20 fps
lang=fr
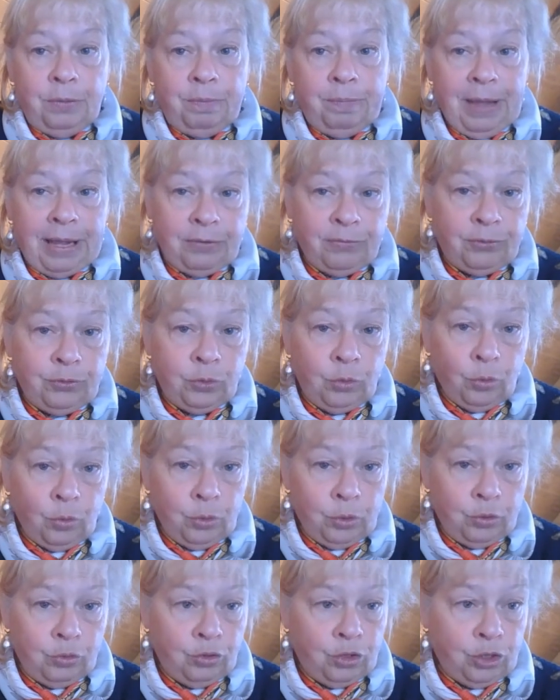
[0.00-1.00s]
Pâques fut
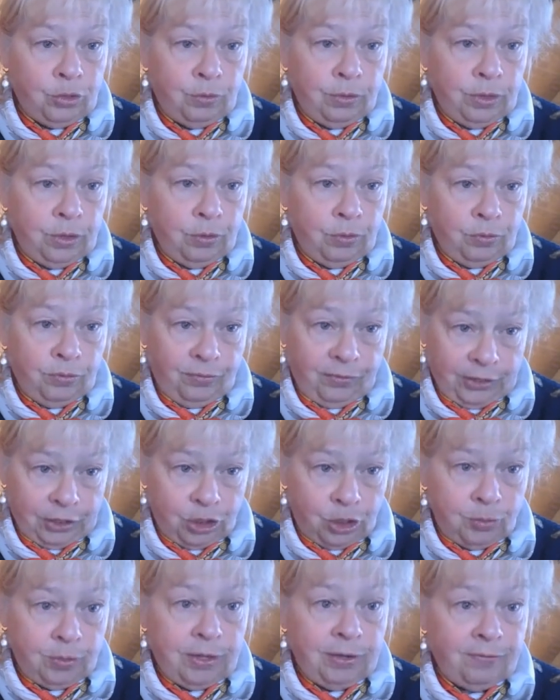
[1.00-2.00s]
donc une, une
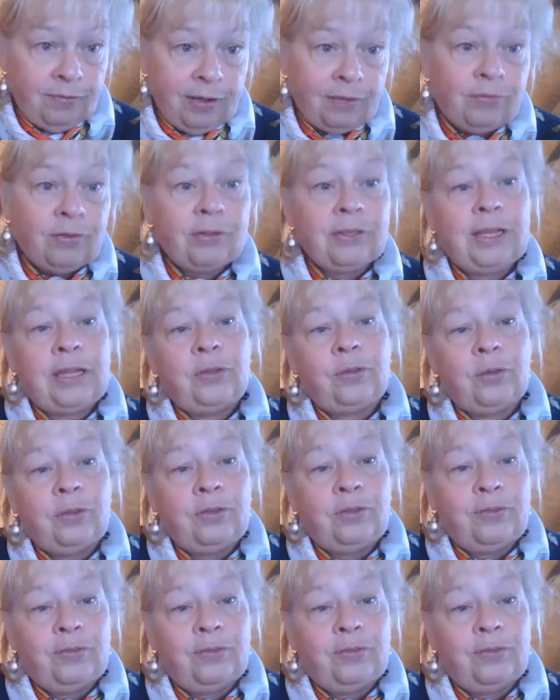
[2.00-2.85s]
fête juive avant d'être une